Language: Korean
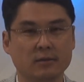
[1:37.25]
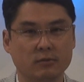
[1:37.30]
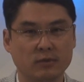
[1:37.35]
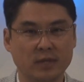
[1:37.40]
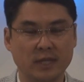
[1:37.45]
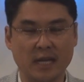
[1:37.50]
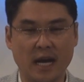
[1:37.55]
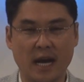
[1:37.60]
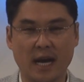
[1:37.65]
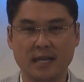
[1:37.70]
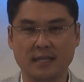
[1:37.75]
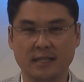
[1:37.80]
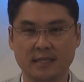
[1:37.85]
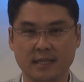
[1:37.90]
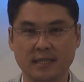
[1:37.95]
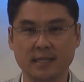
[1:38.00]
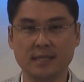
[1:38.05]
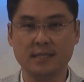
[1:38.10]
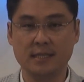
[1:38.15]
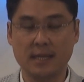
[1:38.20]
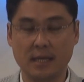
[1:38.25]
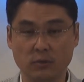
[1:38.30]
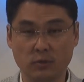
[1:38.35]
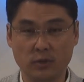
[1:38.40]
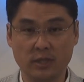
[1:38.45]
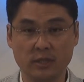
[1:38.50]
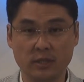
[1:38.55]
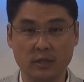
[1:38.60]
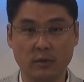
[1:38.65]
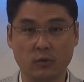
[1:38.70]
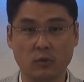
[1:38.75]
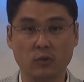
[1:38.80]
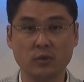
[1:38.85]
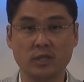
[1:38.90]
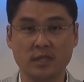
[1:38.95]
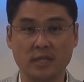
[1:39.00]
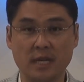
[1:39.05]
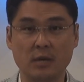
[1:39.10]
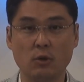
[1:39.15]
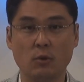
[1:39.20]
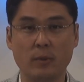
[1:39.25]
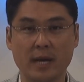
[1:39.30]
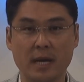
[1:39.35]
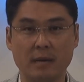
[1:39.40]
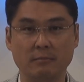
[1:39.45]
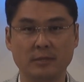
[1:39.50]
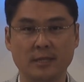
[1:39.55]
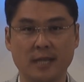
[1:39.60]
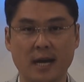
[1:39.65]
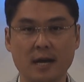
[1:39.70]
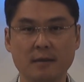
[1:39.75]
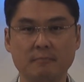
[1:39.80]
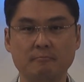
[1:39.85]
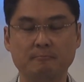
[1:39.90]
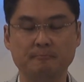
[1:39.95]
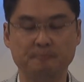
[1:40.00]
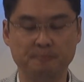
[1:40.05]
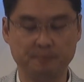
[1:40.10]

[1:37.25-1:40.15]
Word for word: 우리 다 같이 사도신경으로 신앙 고백합니다.